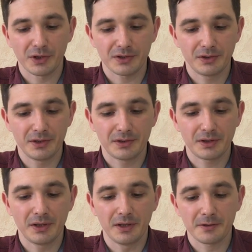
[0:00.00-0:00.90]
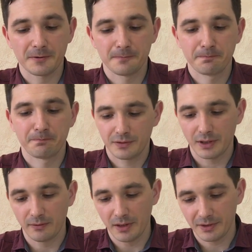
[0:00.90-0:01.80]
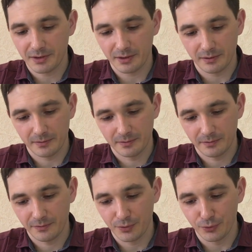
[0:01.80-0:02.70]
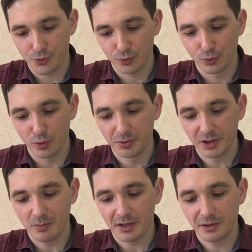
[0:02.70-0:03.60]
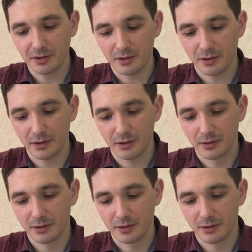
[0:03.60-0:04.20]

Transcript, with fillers: у нас есть кейс. Вставляется все очень удобно на магнитиках.